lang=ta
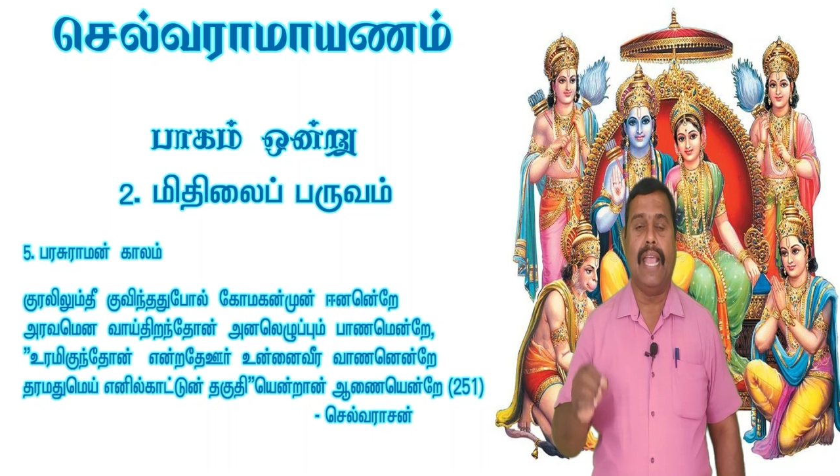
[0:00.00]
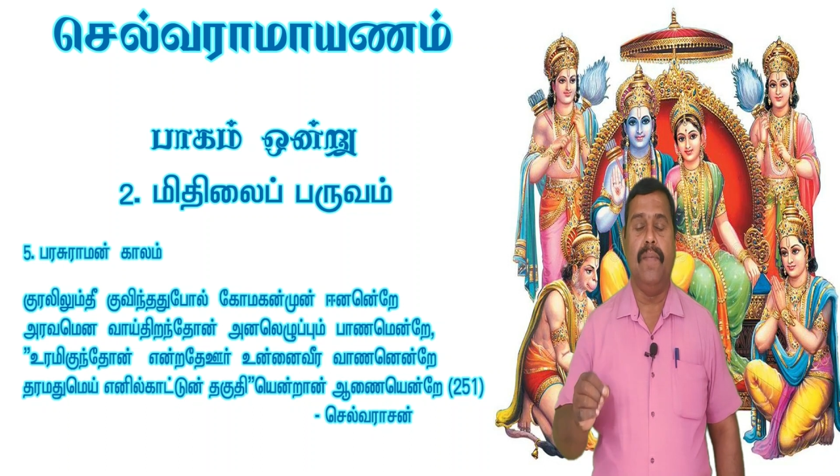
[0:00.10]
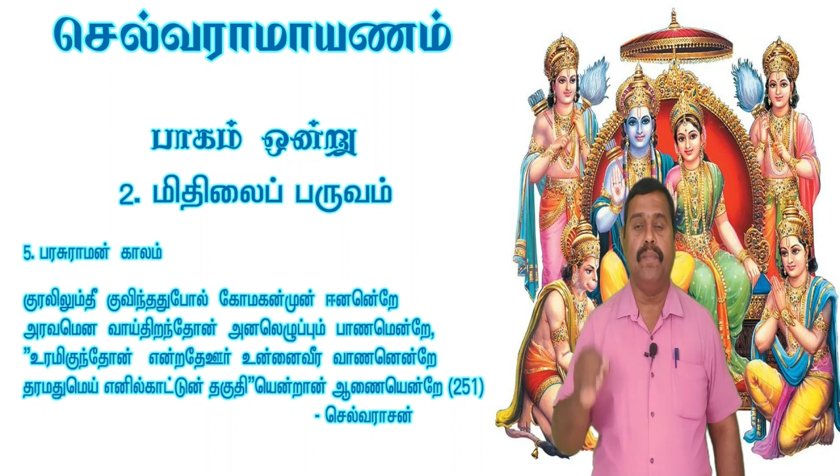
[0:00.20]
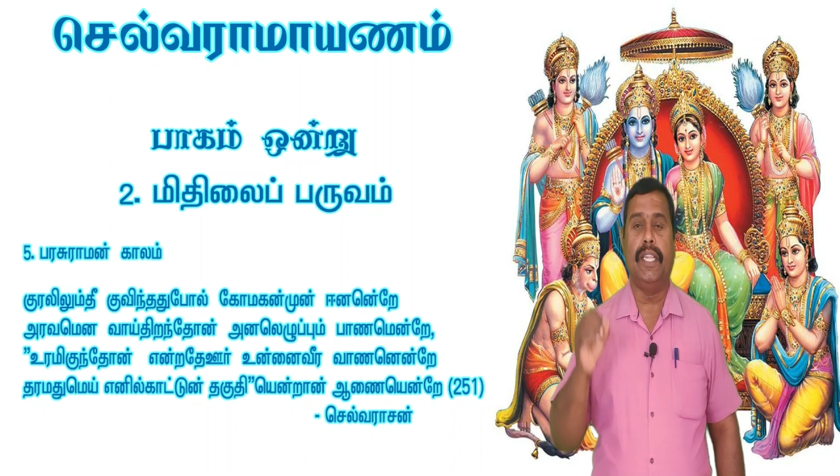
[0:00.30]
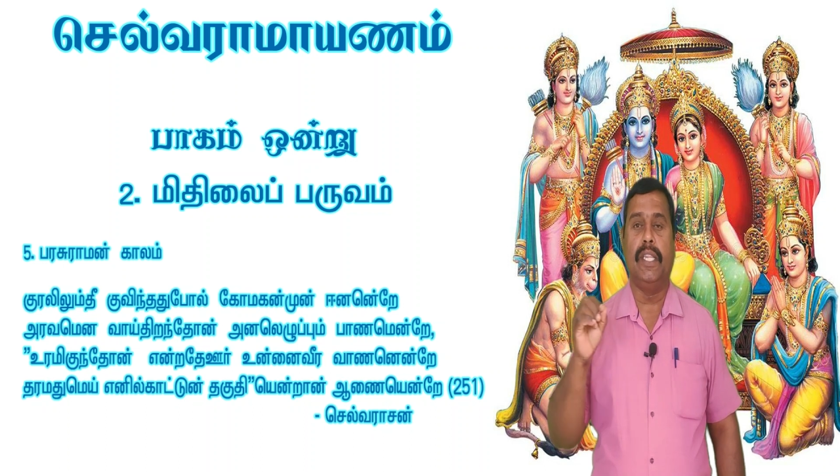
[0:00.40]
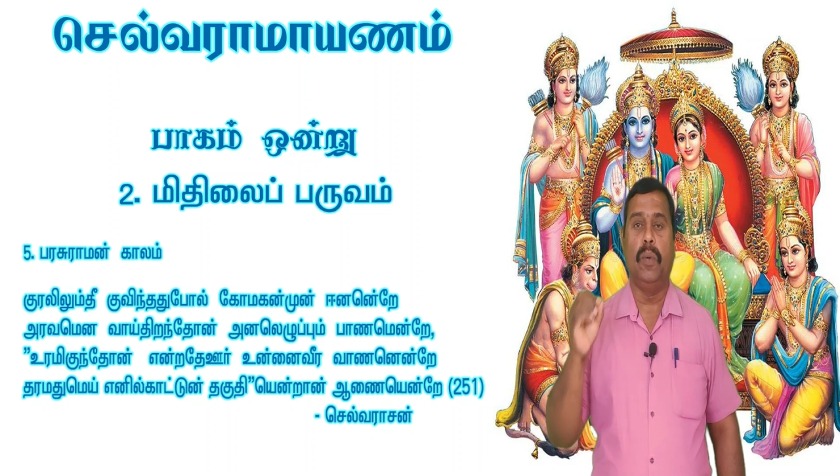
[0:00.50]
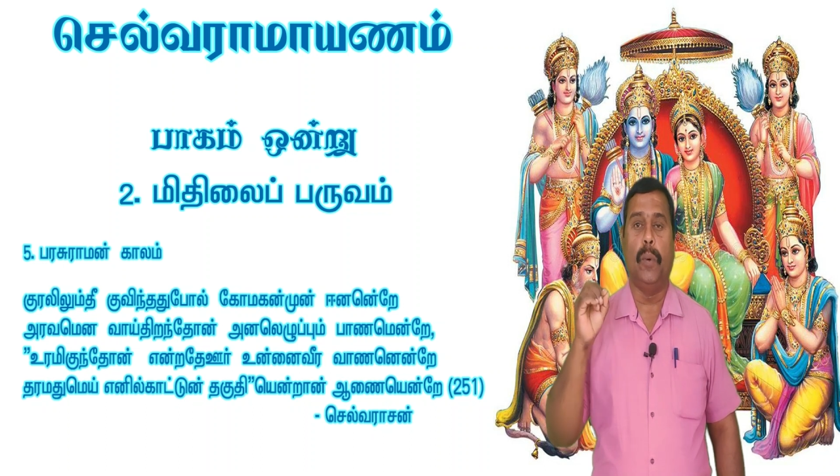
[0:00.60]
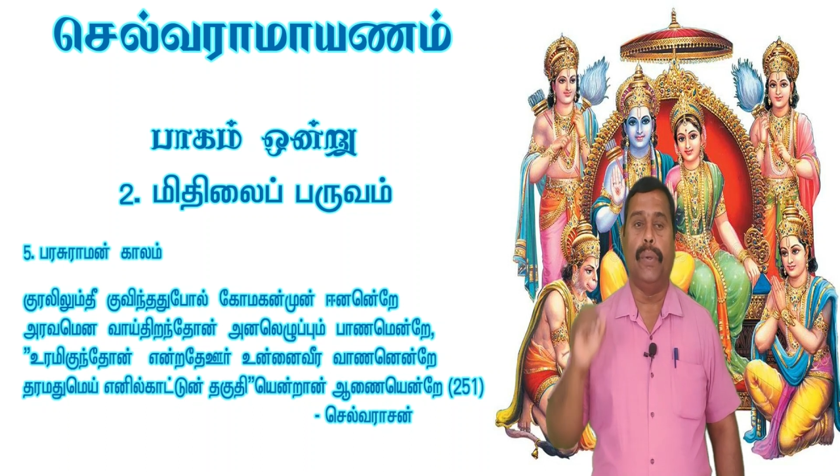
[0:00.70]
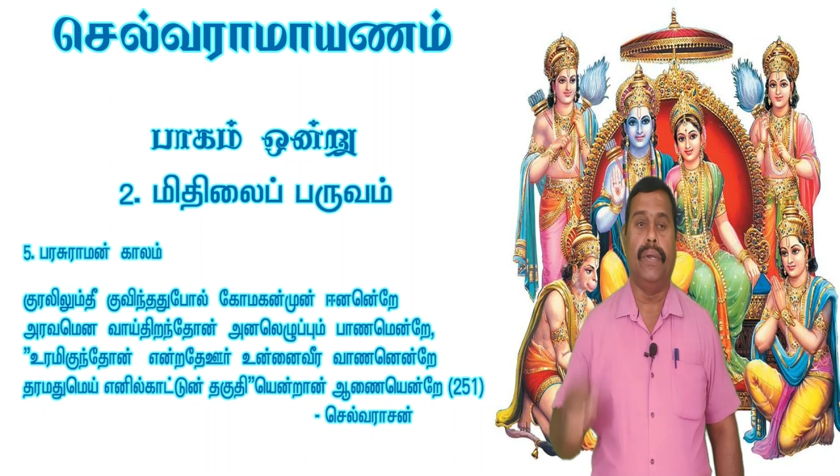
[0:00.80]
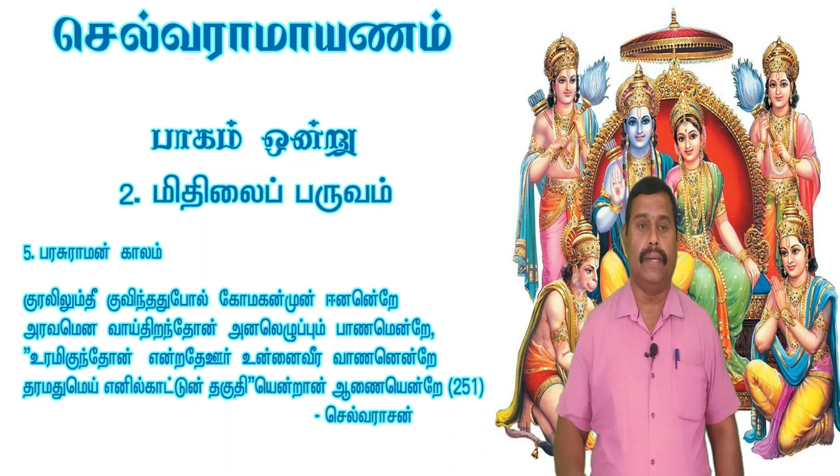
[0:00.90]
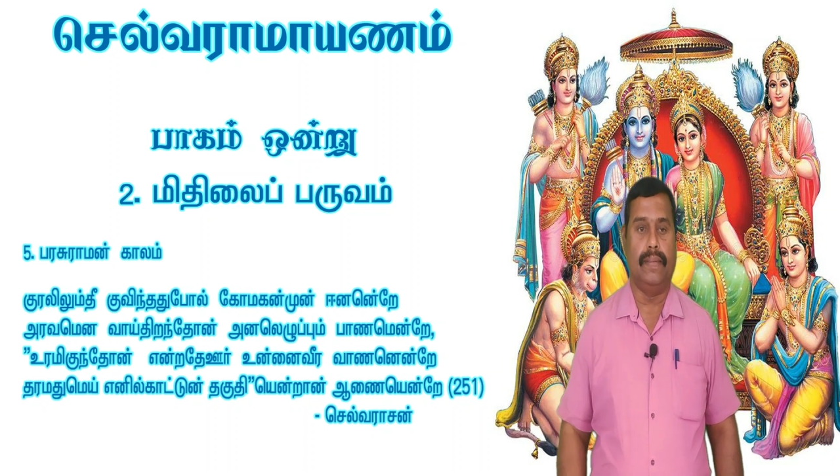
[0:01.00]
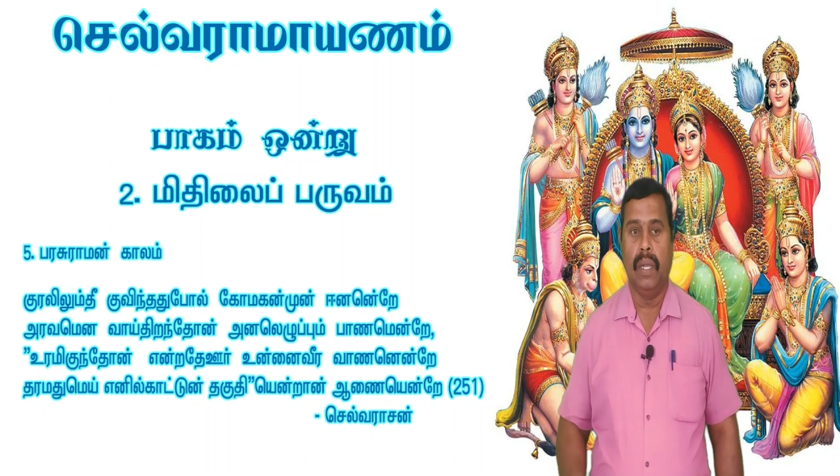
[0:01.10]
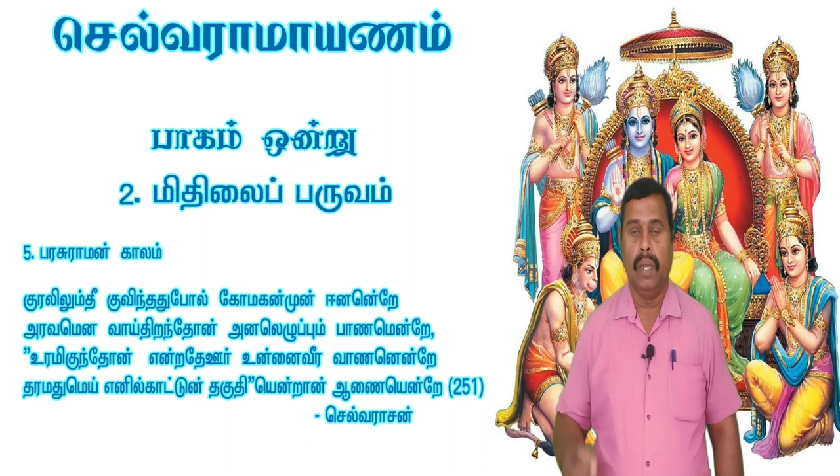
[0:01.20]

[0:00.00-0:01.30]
ஐம்பத்தி ஒன்று